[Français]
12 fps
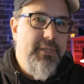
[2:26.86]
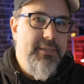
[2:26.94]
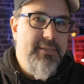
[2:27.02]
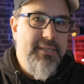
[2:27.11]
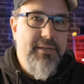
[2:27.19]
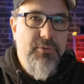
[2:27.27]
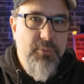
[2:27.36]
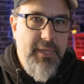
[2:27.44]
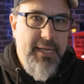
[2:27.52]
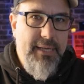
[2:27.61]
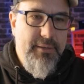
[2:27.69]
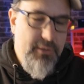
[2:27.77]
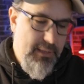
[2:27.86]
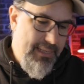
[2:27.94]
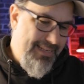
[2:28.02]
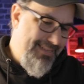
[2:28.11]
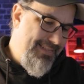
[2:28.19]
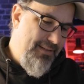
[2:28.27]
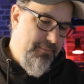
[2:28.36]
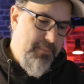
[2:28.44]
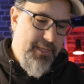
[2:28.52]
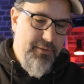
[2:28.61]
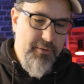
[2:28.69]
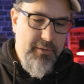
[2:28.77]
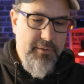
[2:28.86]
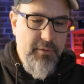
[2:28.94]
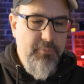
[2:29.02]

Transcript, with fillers: ou qui se s'ennuieraient de l'ancienne méthode,